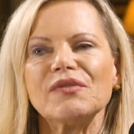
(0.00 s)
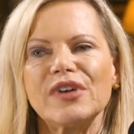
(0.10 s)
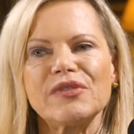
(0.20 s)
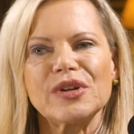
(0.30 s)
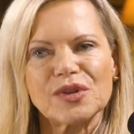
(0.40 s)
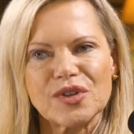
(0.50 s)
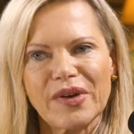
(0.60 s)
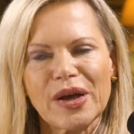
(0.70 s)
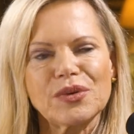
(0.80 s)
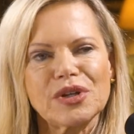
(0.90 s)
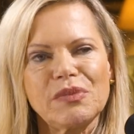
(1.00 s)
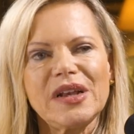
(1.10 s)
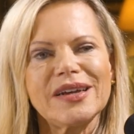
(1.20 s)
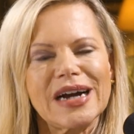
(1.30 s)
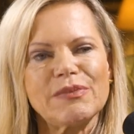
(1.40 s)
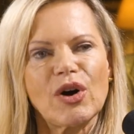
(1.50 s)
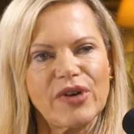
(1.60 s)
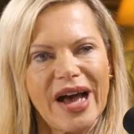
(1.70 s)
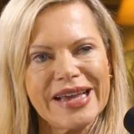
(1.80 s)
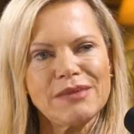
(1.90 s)
weil wir nur 200 Milligramm
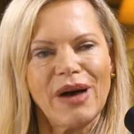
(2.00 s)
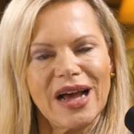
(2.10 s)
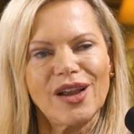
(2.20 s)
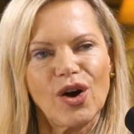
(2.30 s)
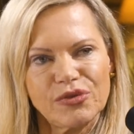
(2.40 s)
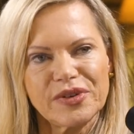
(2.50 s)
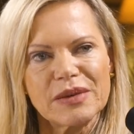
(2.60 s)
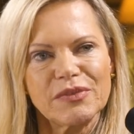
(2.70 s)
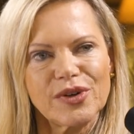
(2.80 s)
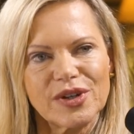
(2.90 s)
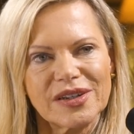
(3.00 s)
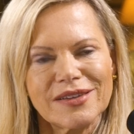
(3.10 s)
auf einmal aufnehmen können.